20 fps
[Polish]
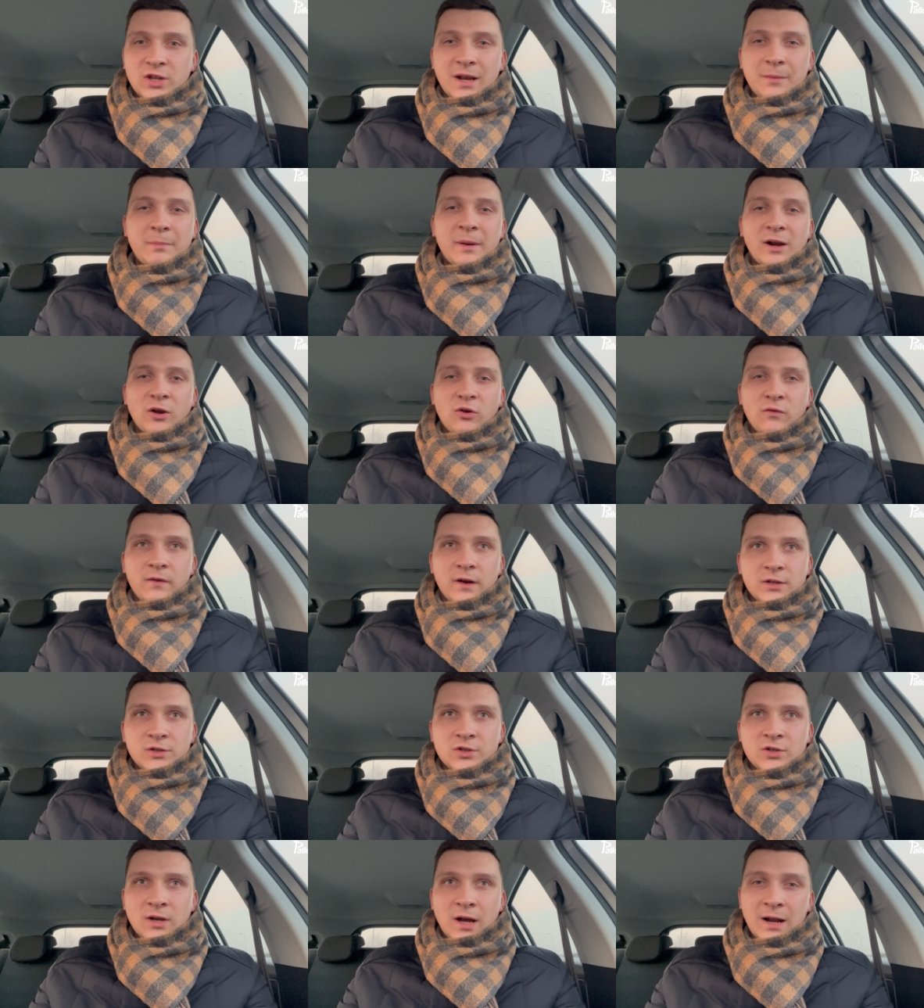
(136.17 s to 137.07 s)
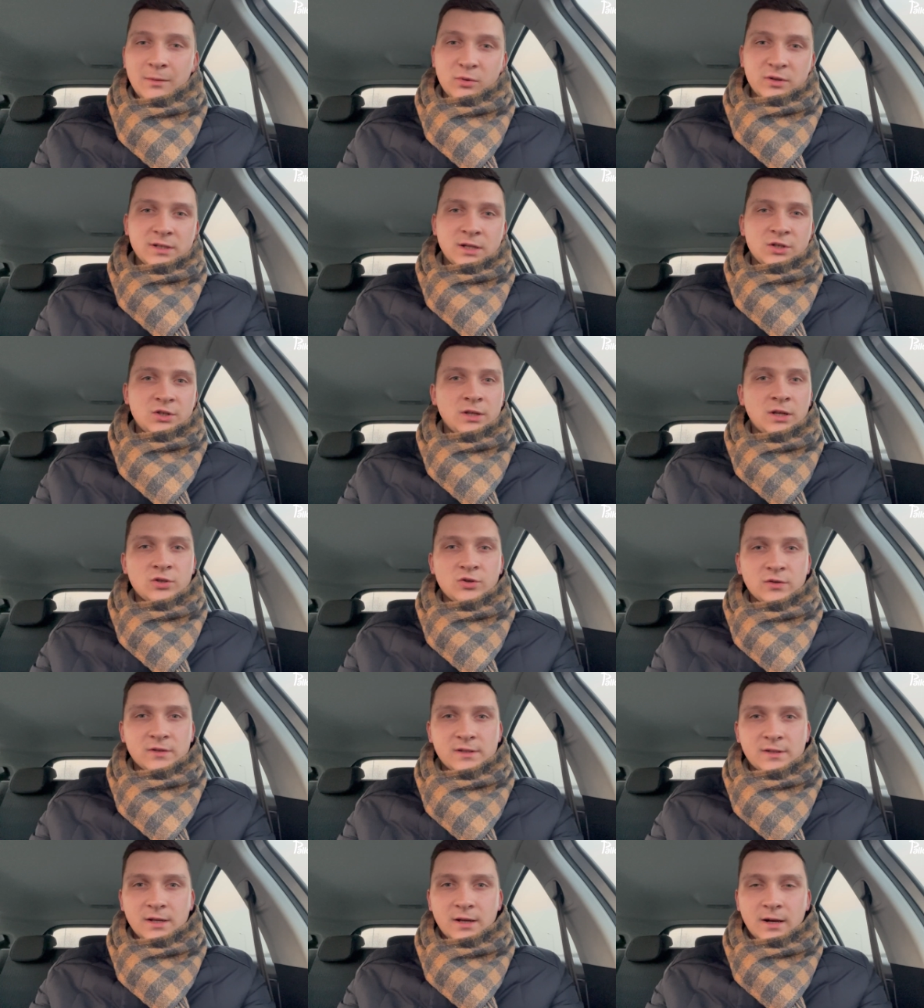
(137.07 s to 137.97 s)
reperować albo zaczynać
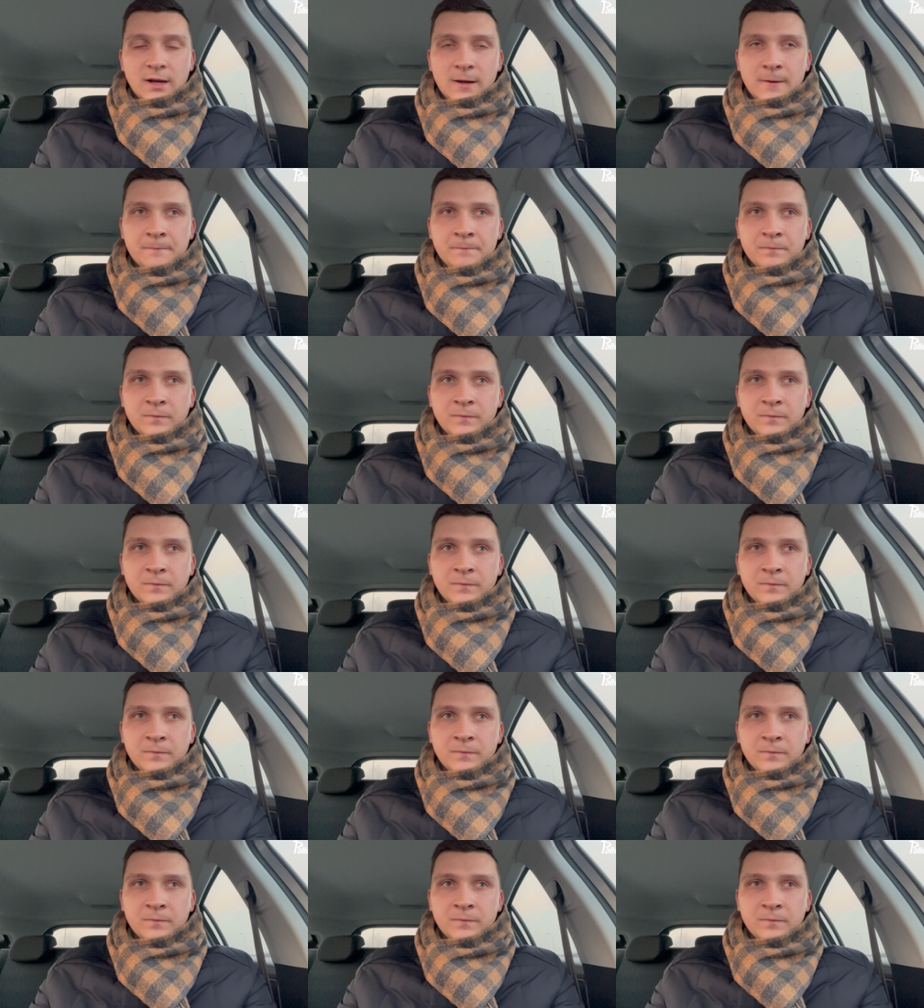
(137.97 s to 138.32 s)
od zera.